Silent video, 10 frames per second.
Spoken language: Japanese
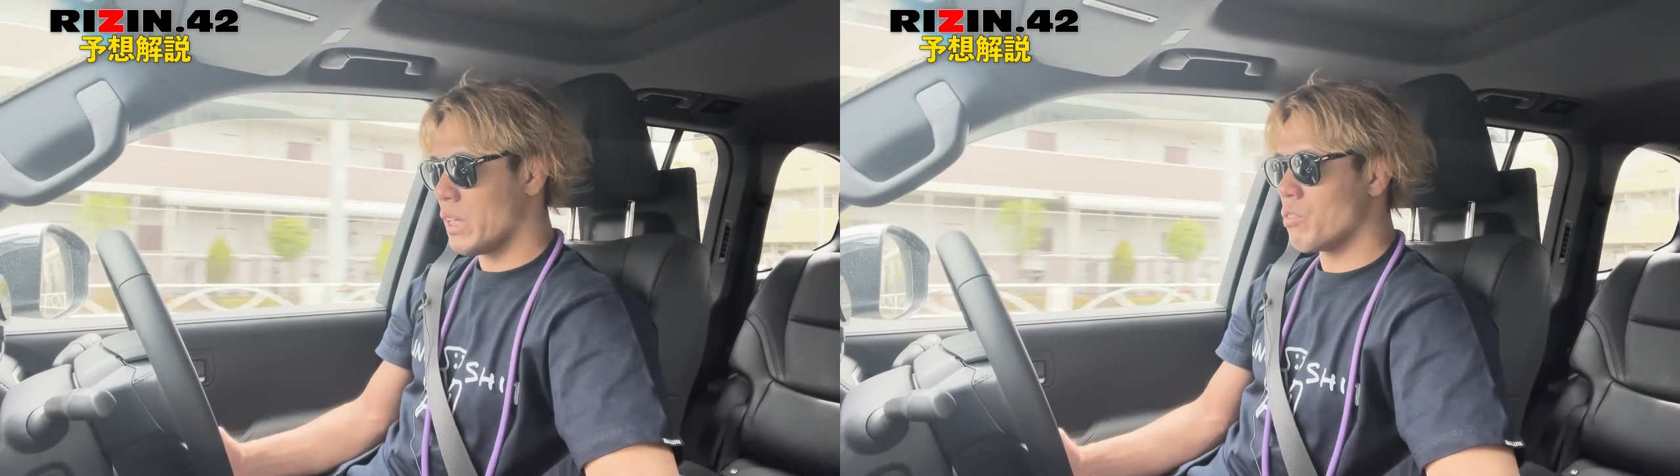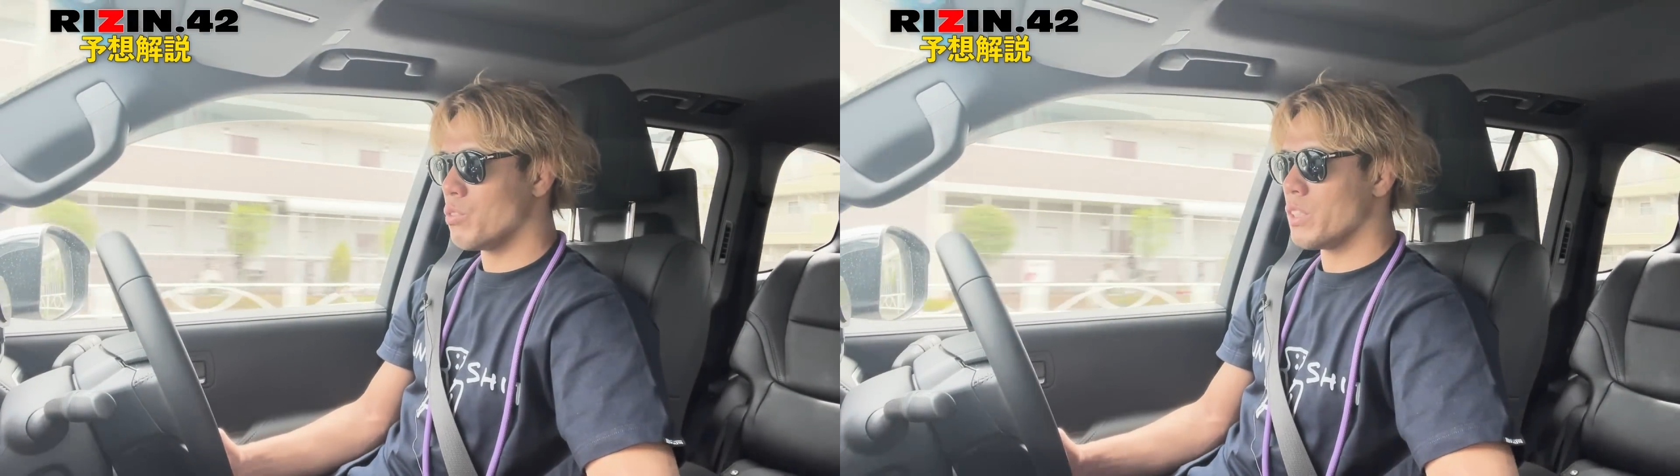
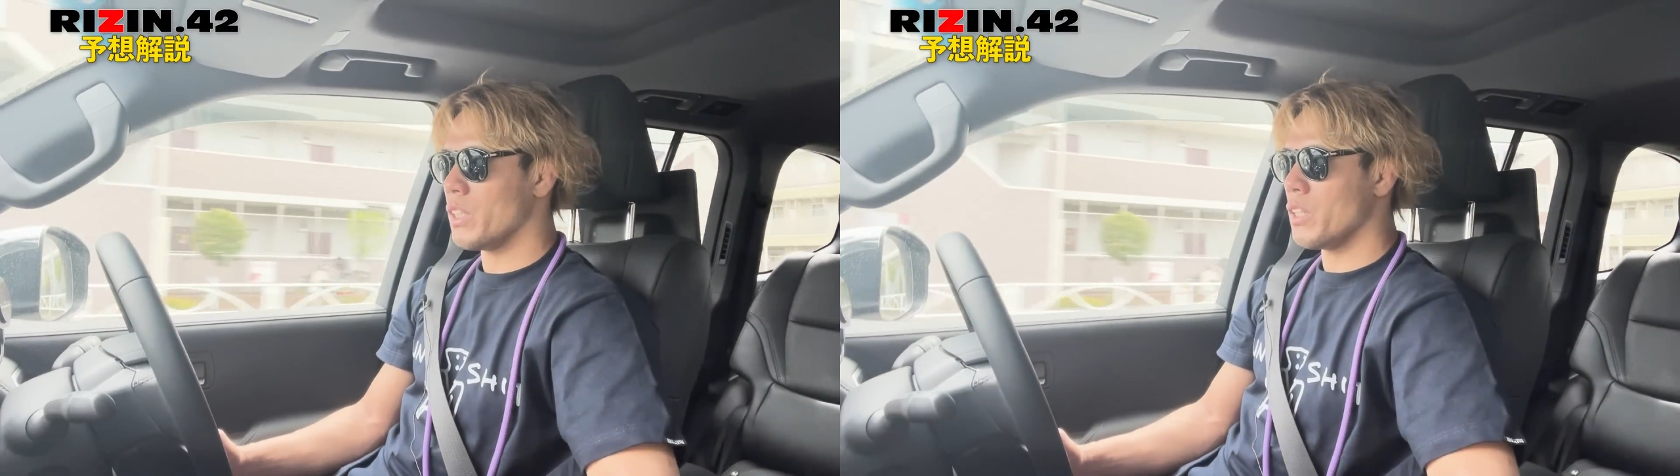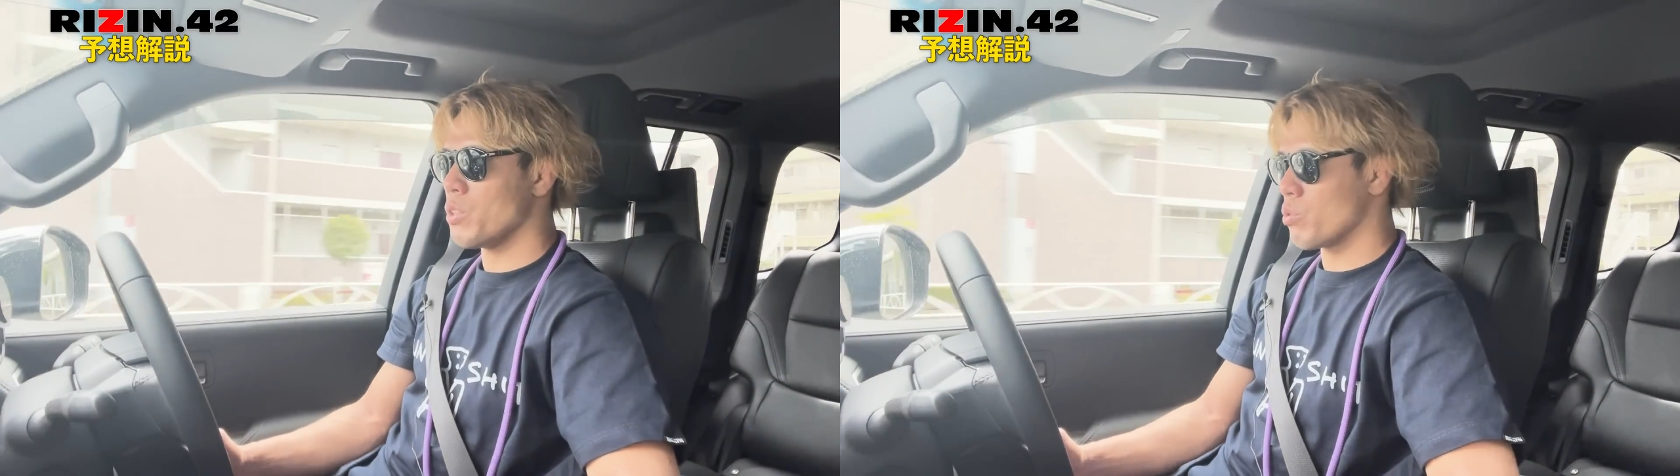なるんじゃ
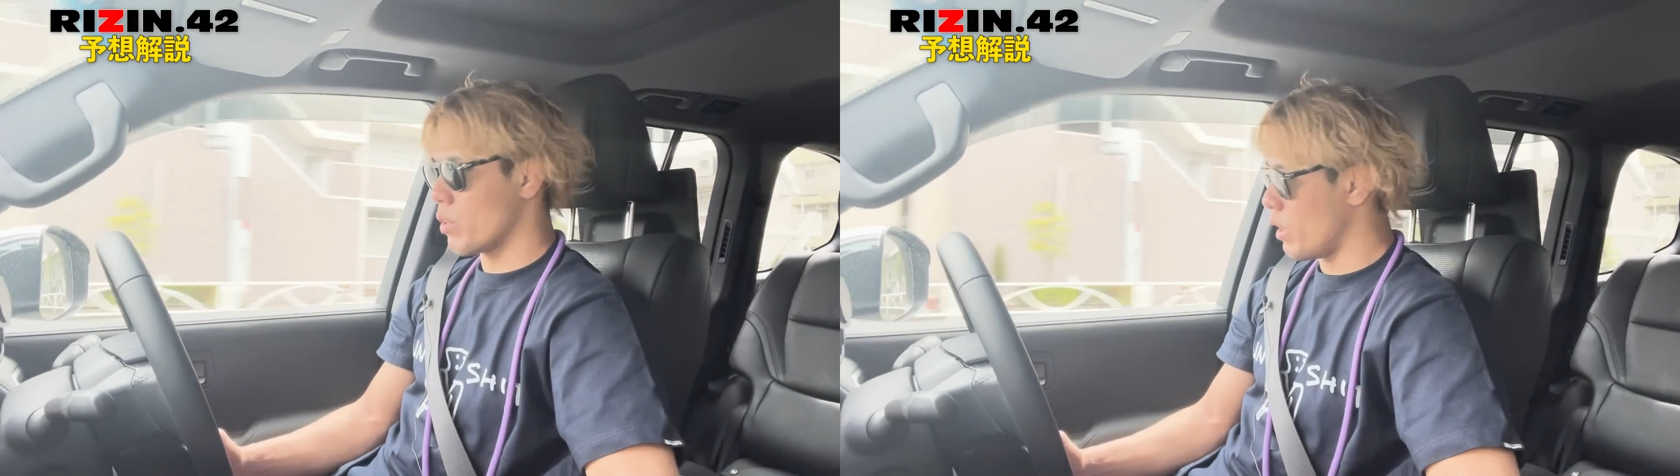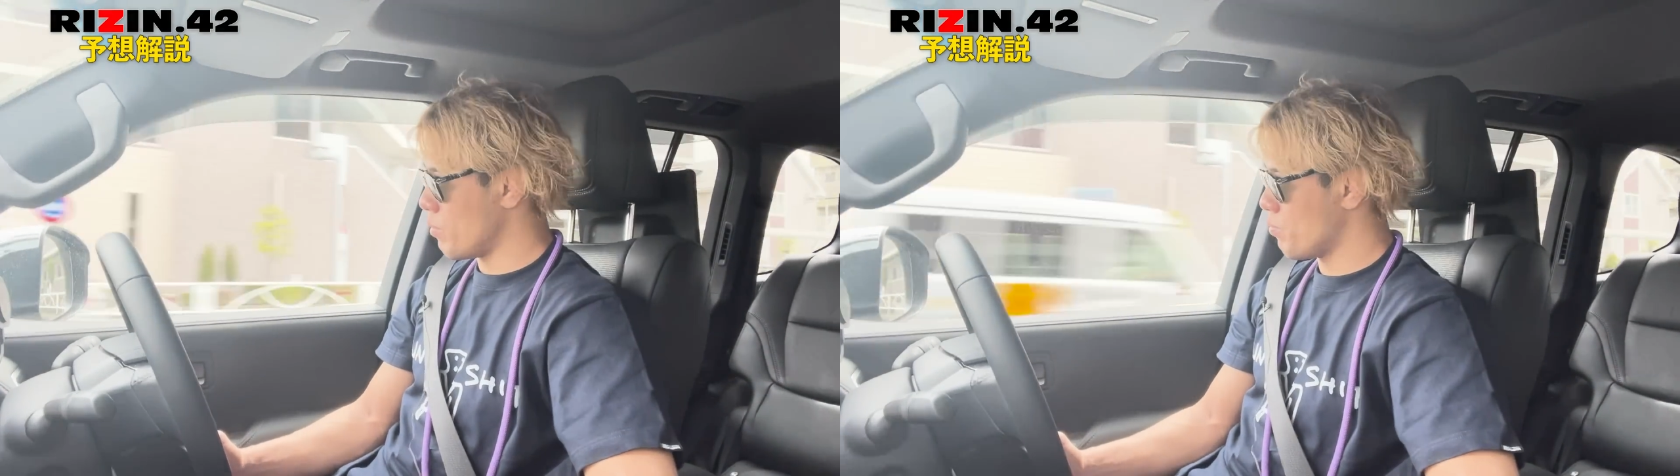ないでしょう
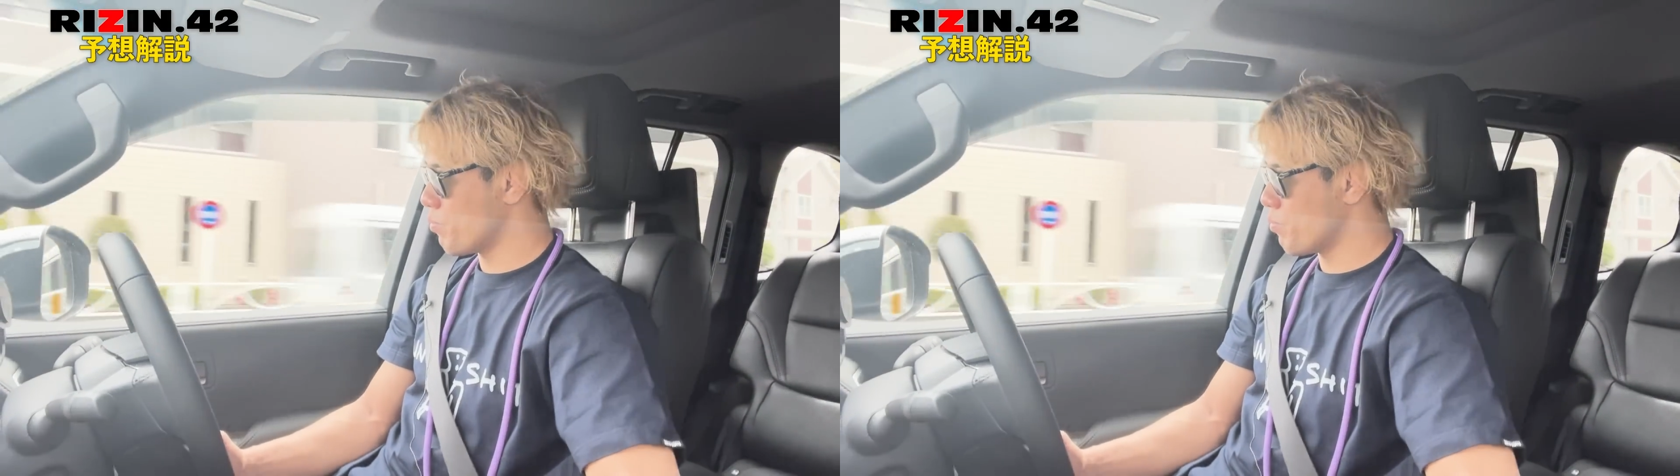か。